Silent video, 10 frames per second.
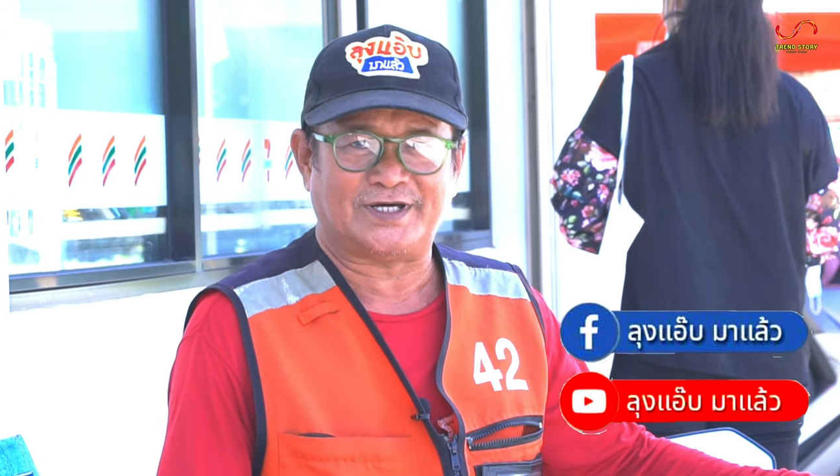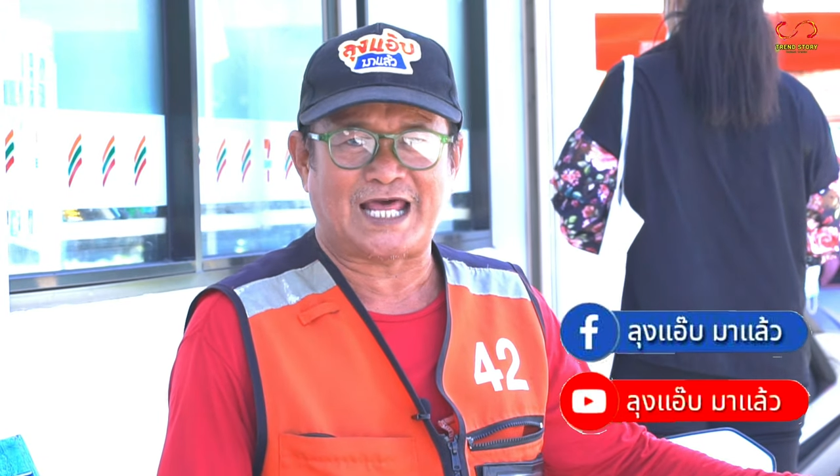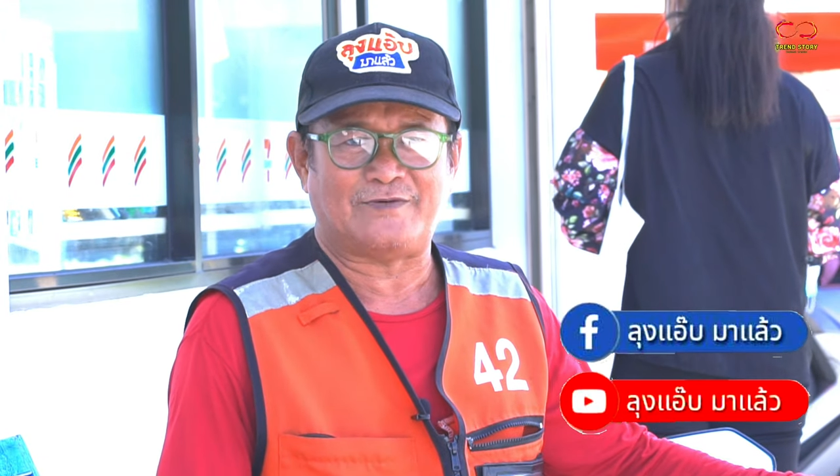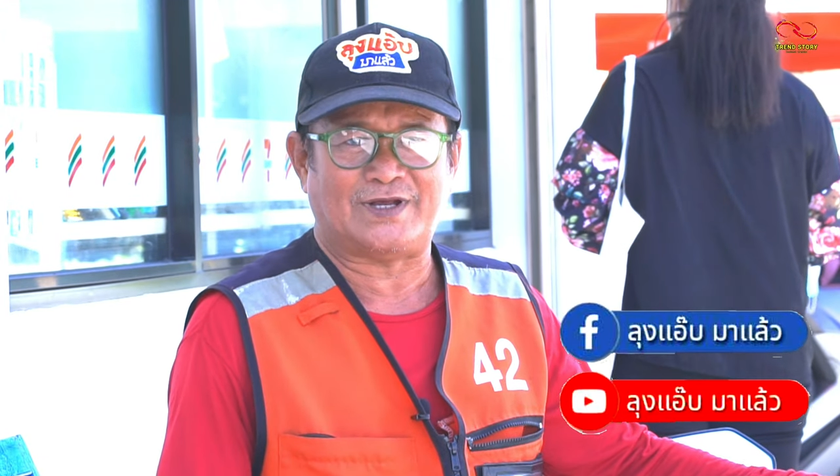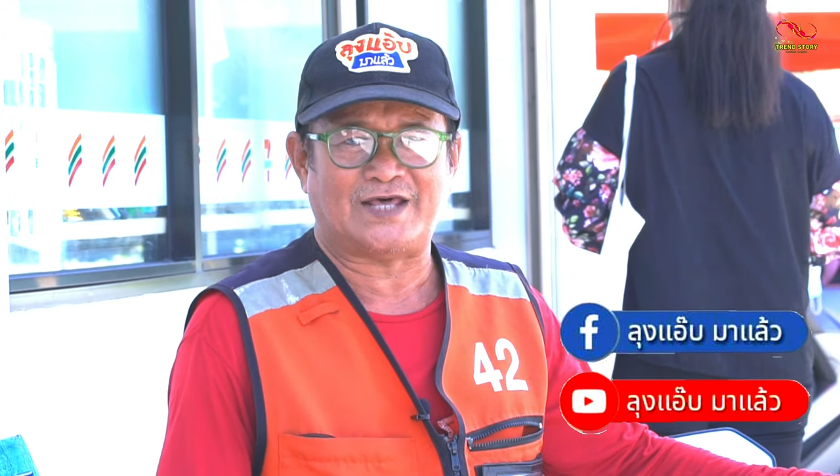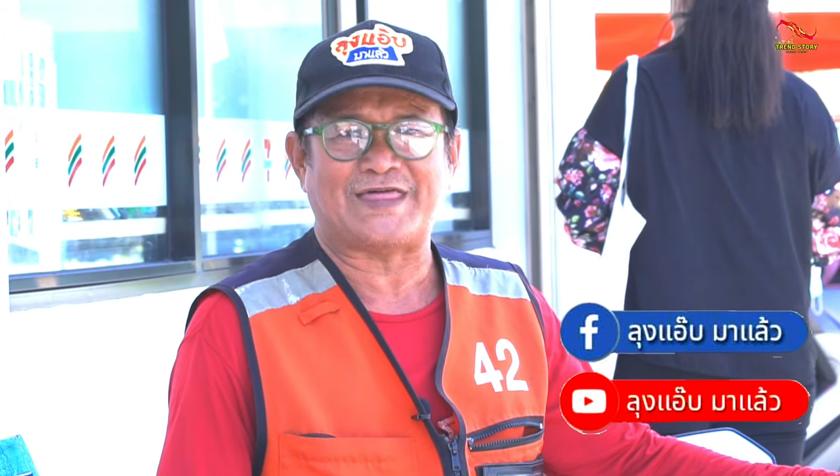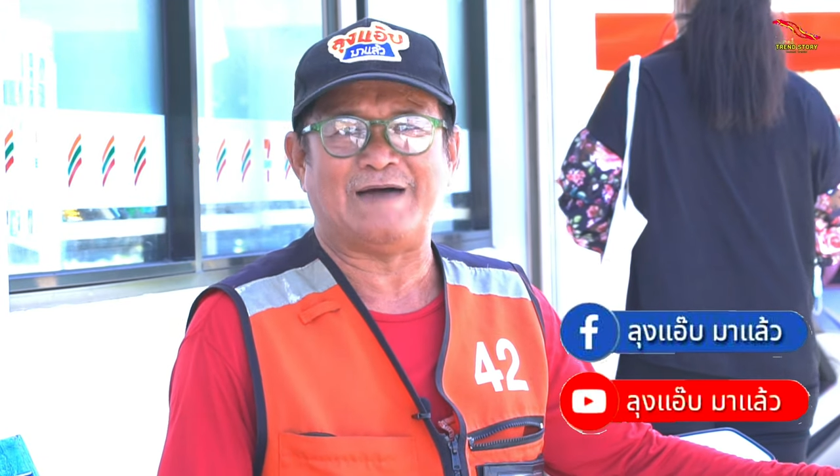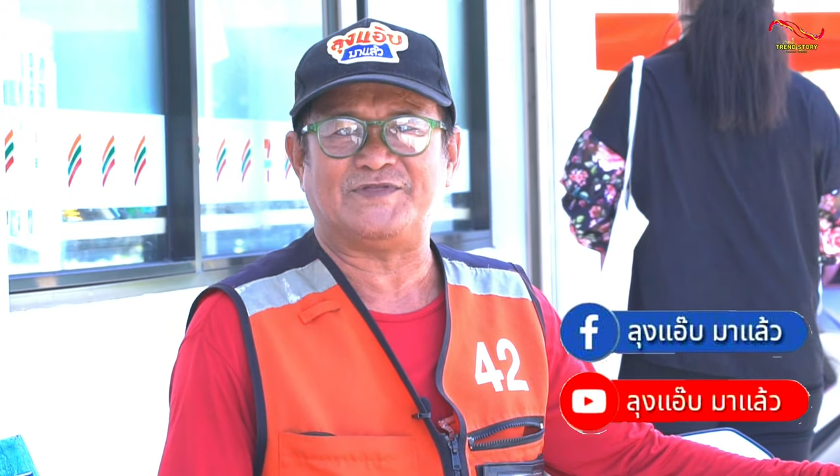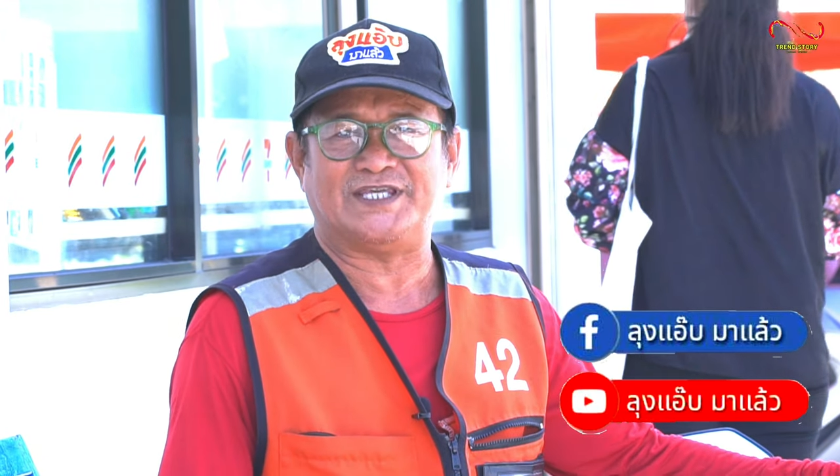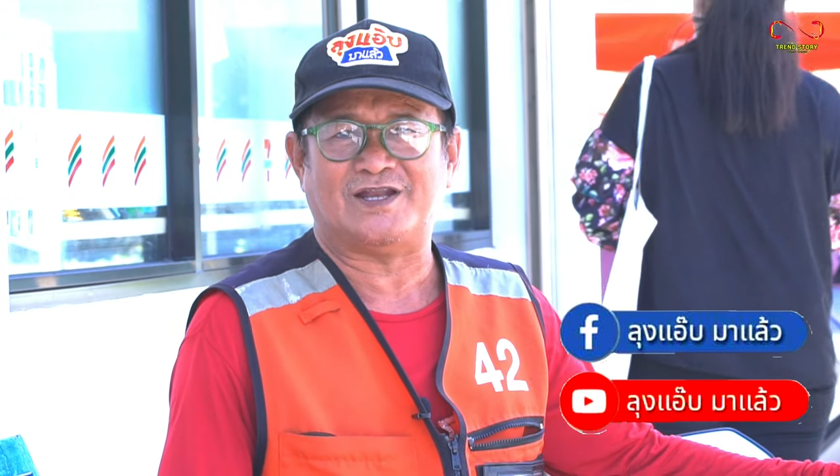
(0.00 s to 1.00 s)
ก็ได้วันละ
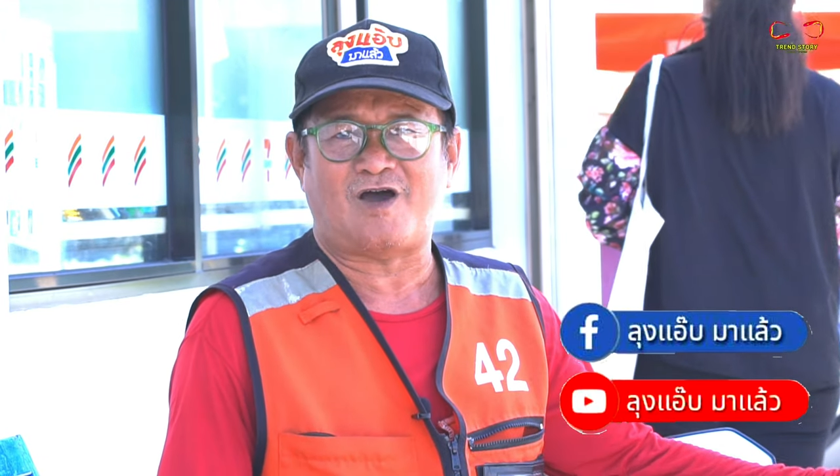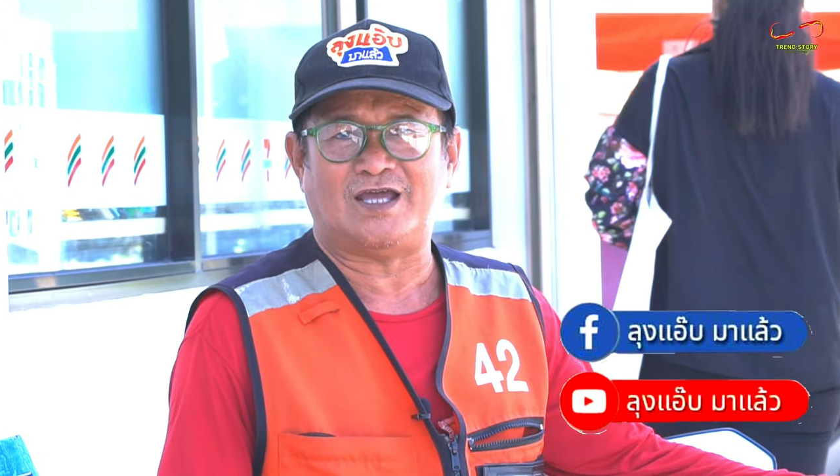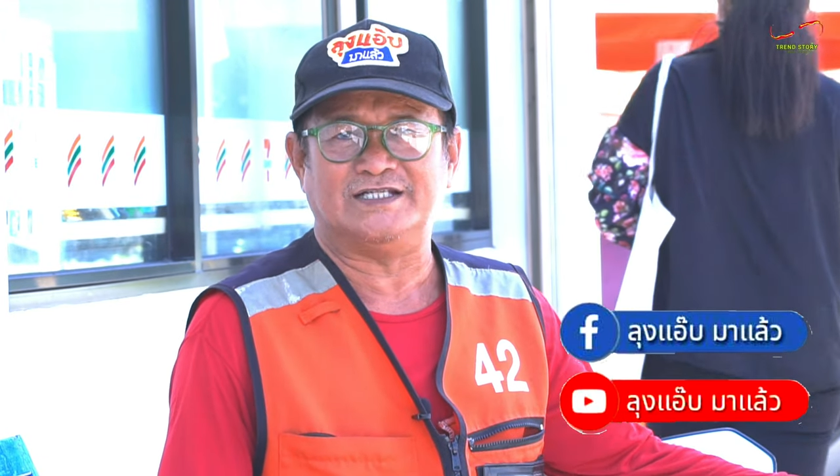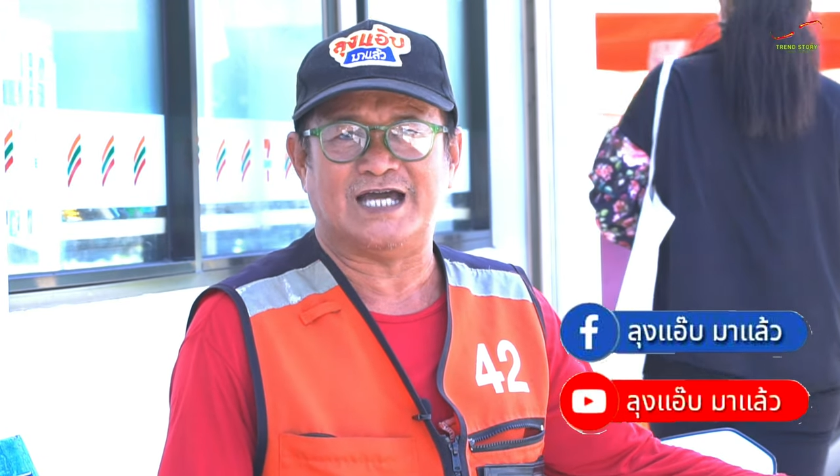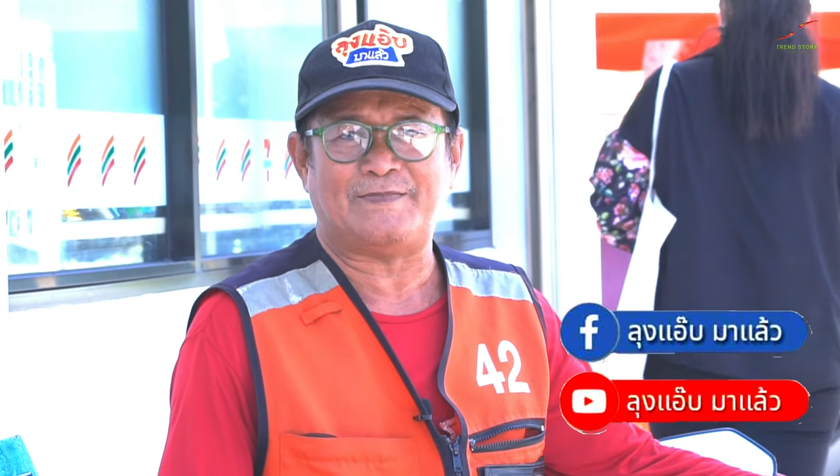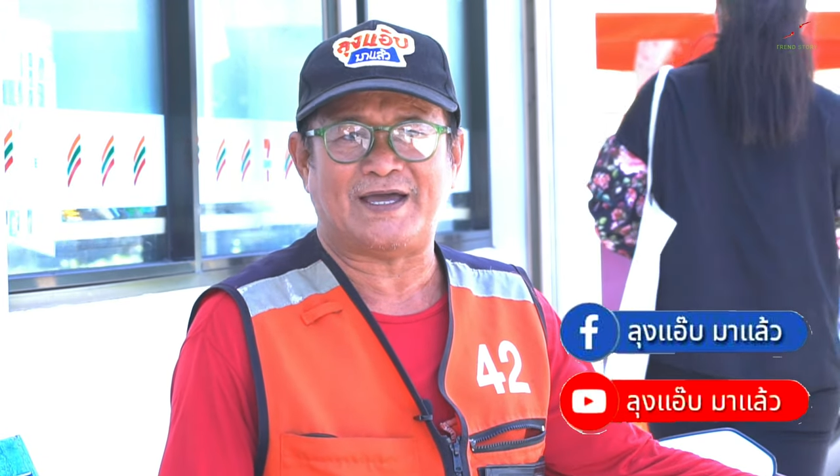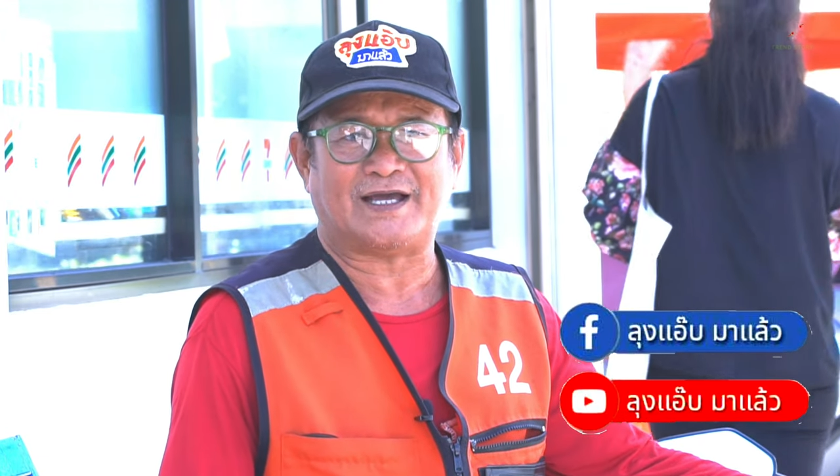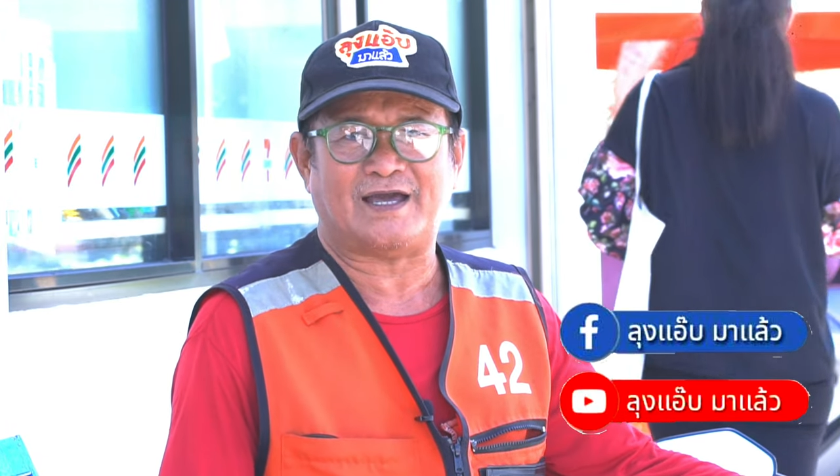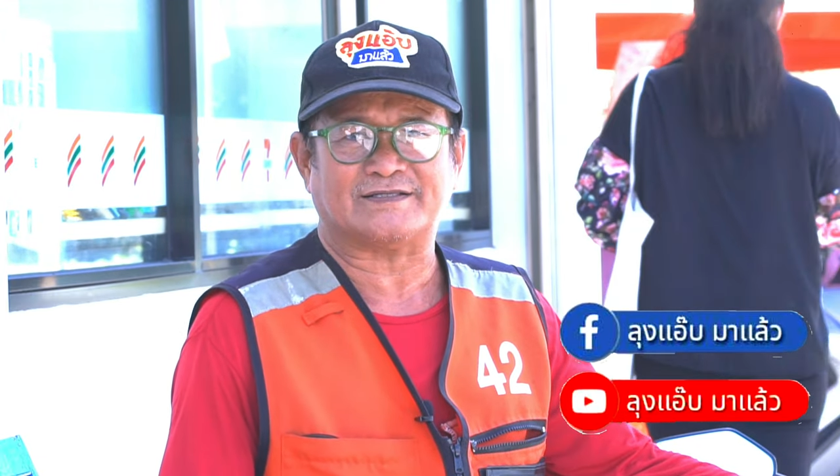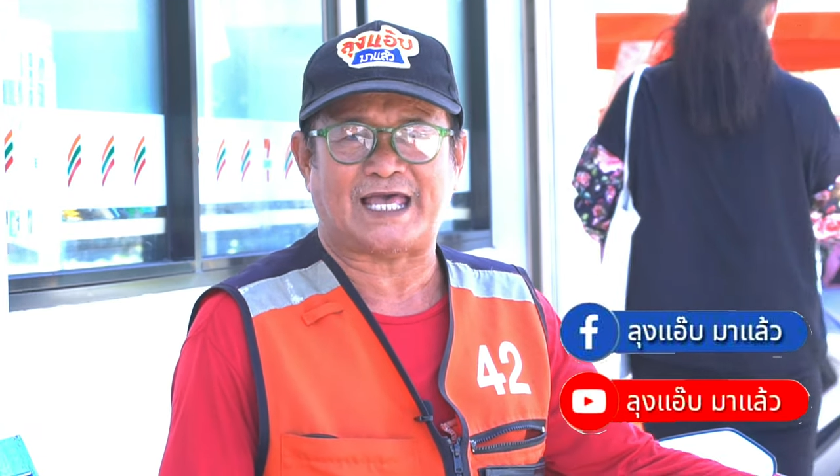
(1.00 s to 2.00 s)
300-400 เหลือไป
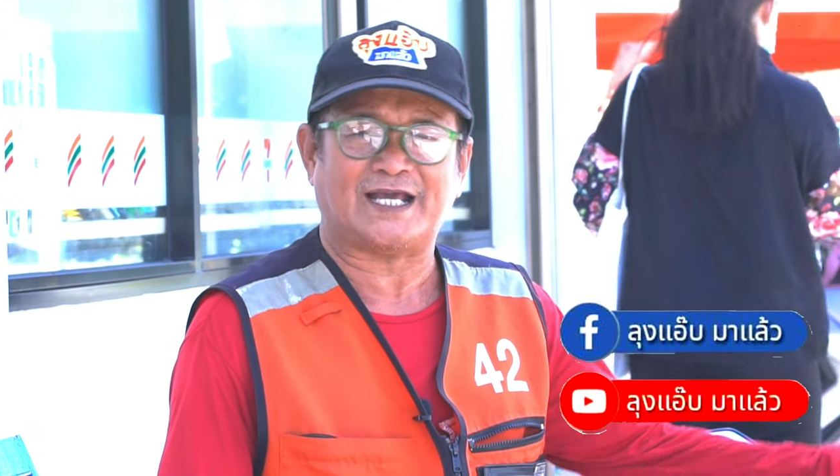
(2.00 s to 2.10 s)
ก็